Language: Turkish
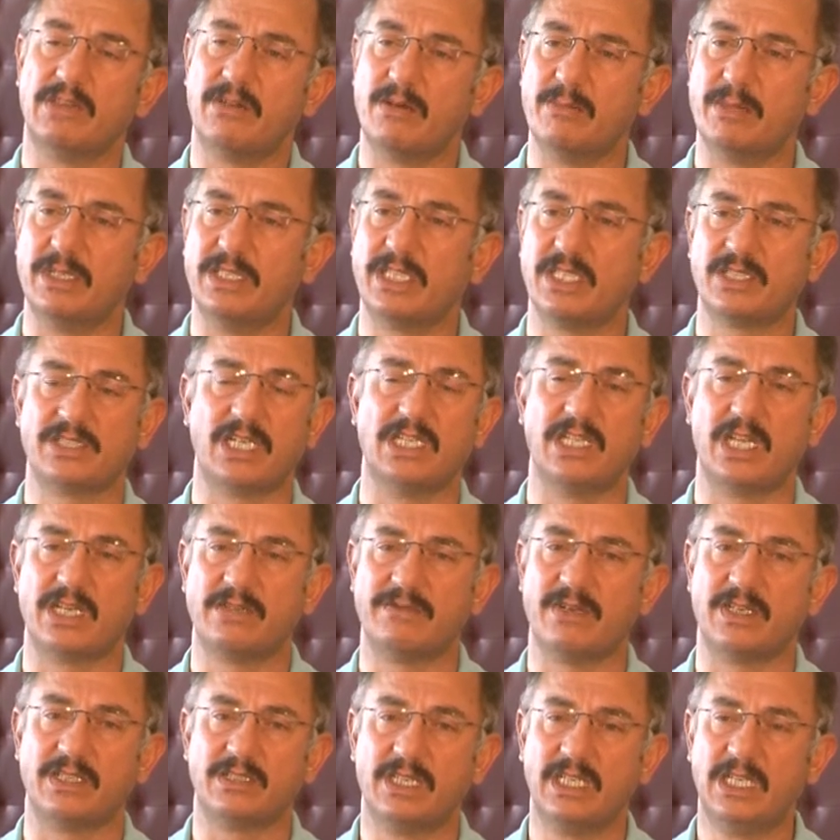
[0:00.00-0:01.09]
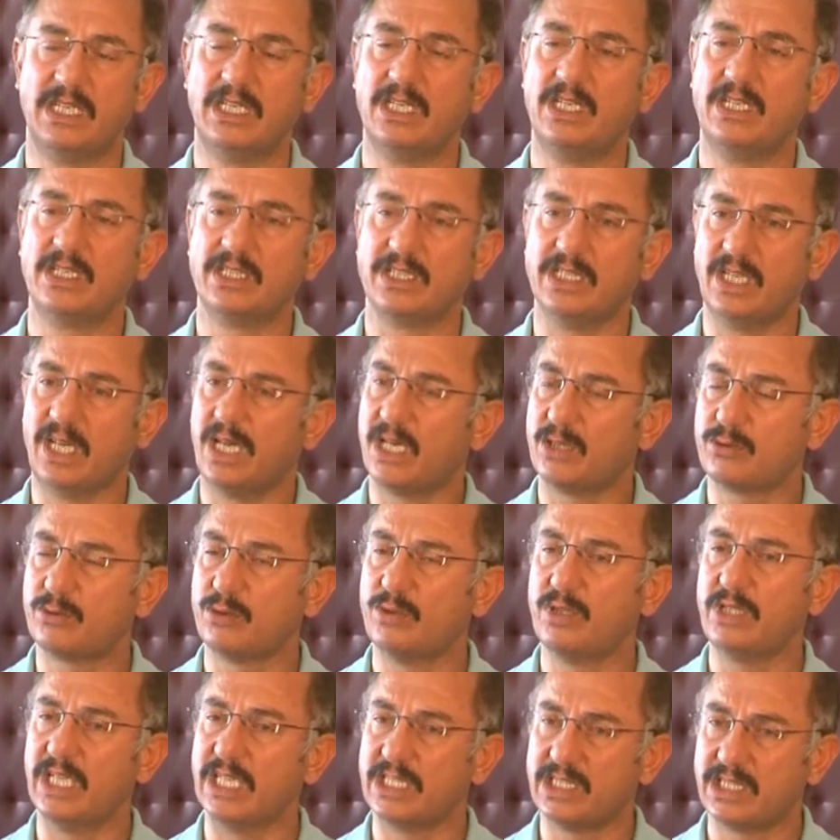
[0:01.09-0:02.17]
devam eden şeyler var. Yine
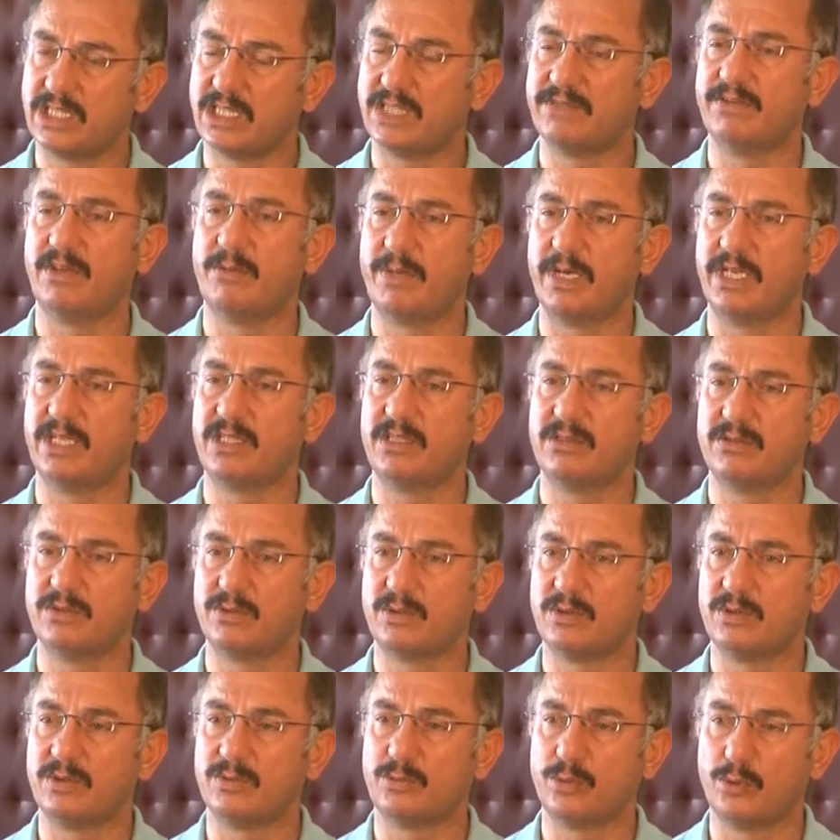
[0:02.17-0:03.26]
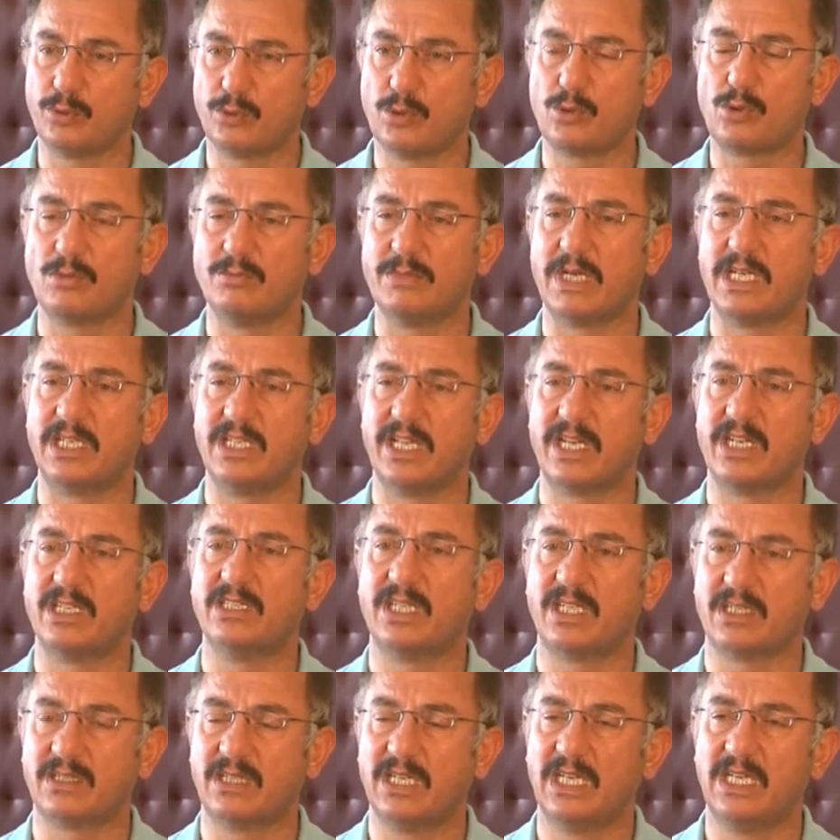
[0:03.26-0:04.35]
hatunun etkisi ve pay Türk
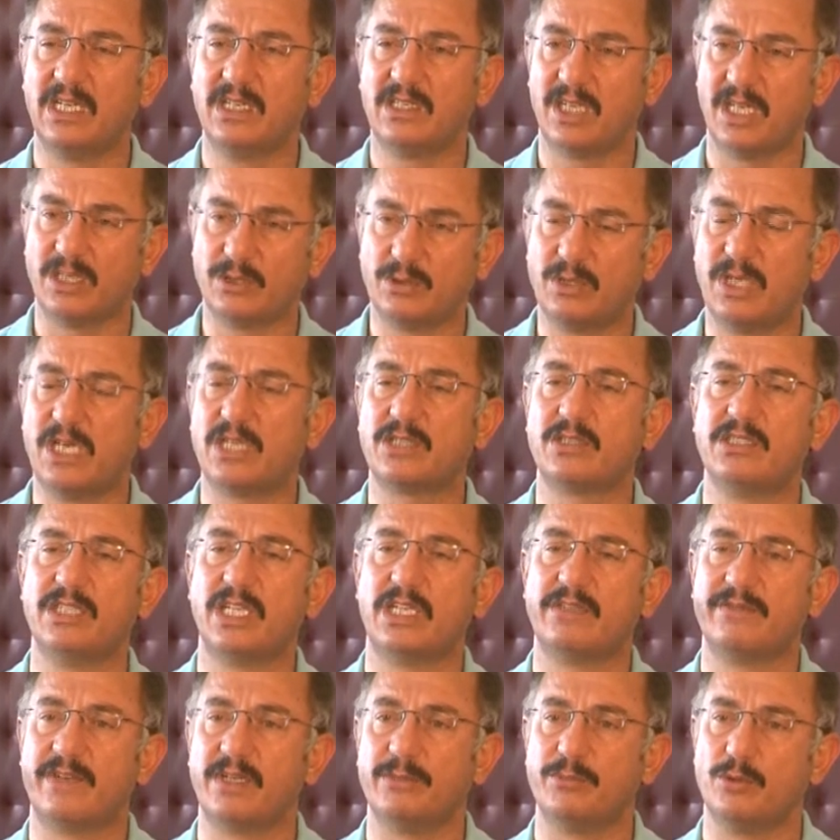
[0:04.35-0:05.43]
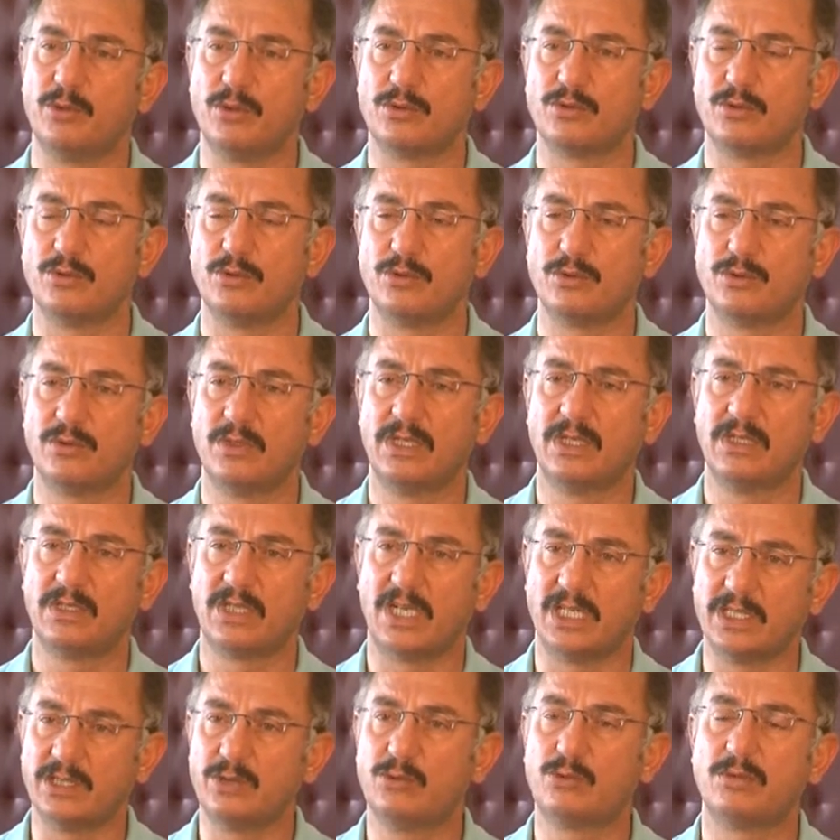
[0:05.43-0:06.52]
hükümdarlarından kadın hatunlar var biliyorsunuz.
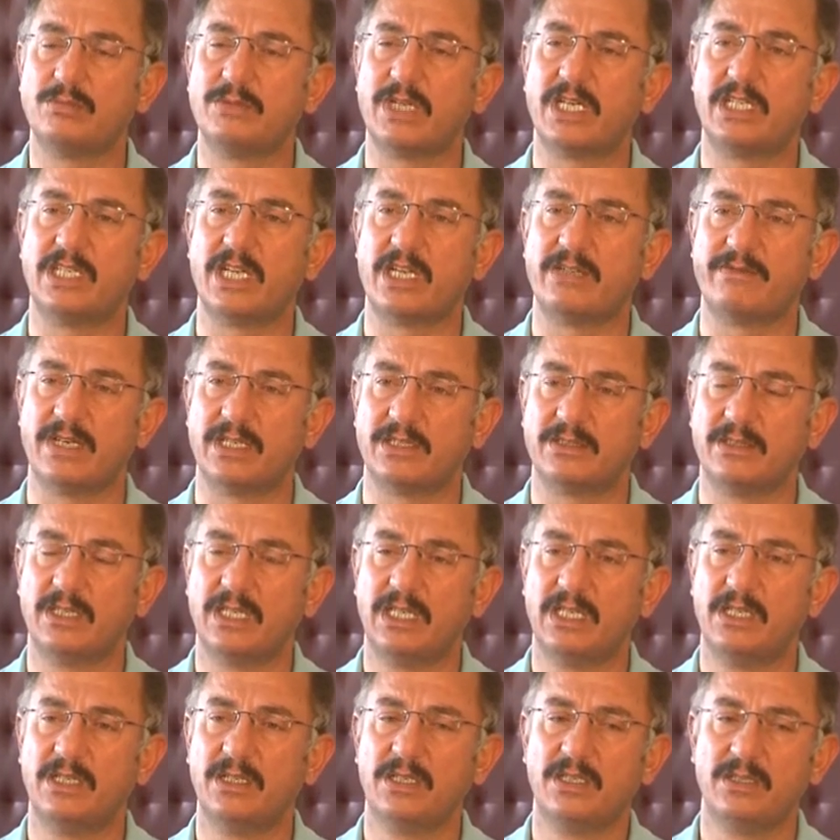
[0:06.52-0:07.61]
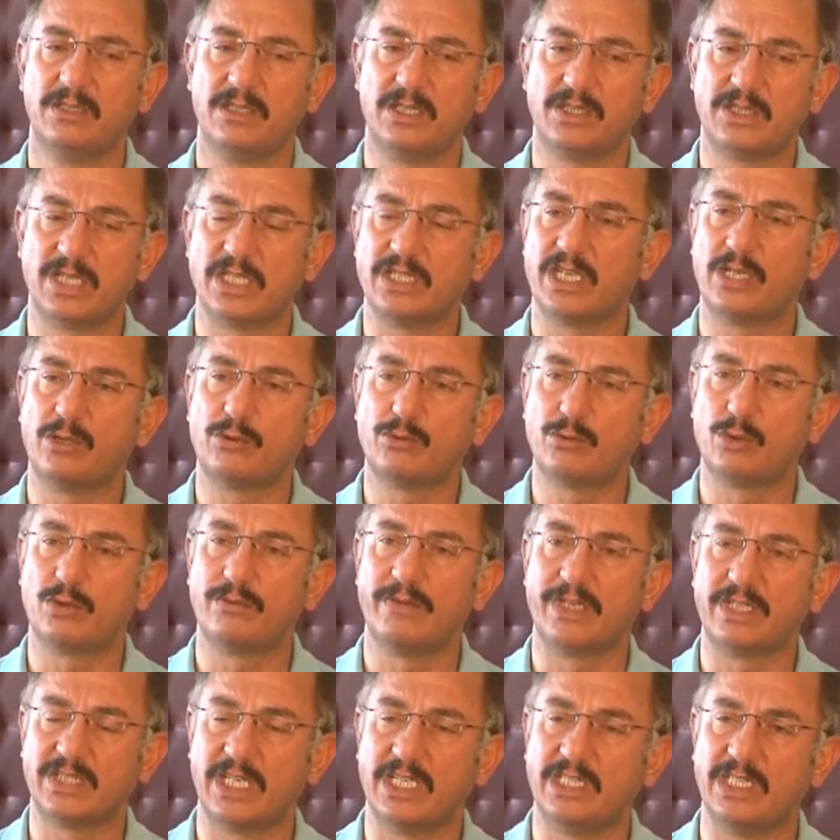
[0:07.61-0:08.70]
Kadın hükümdarlar var şeceri tür
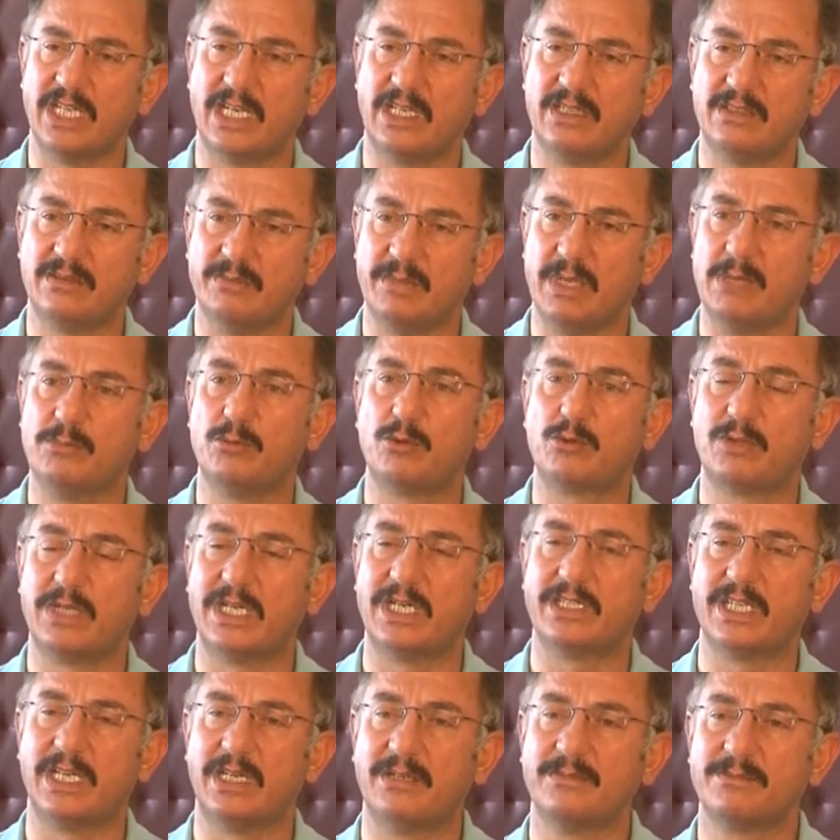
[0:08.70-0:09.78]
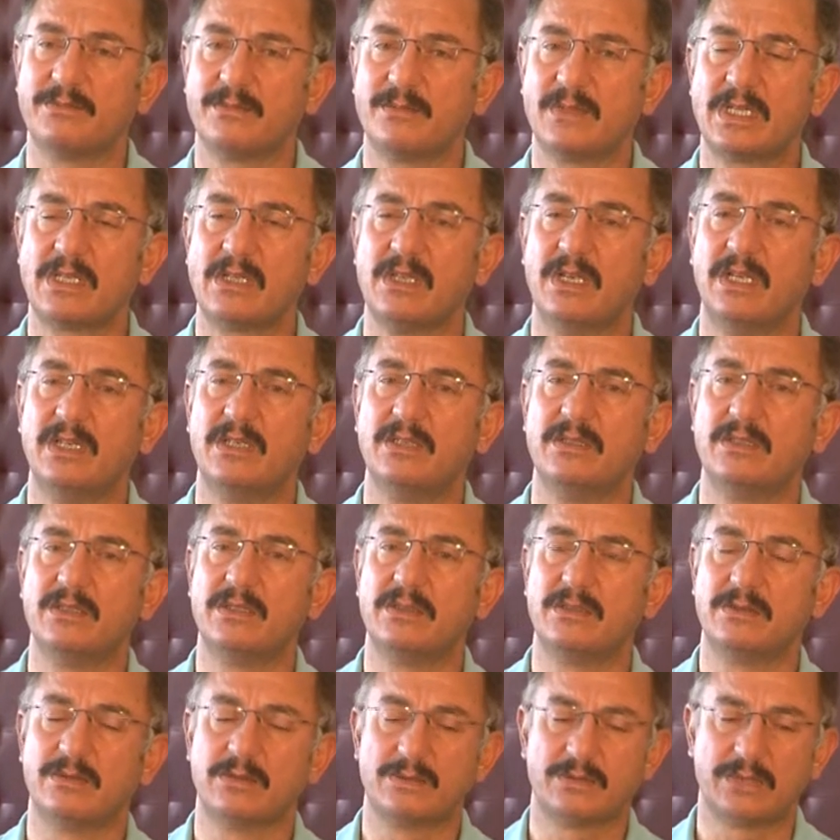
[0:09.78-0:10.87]
var şeyde Memluklarda
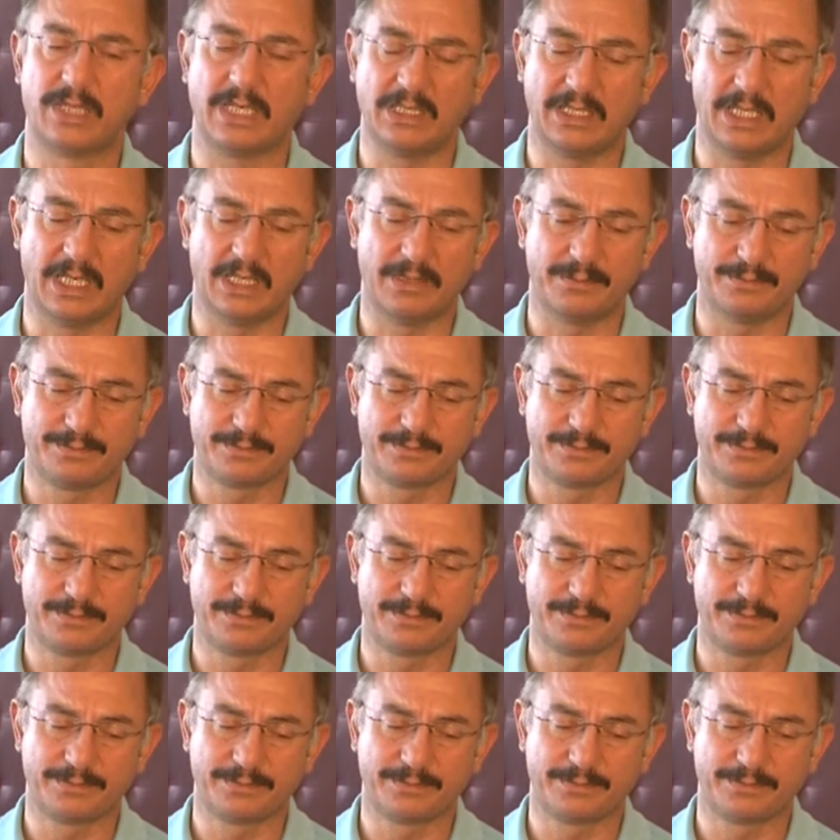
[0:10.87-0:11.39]
e, şeyde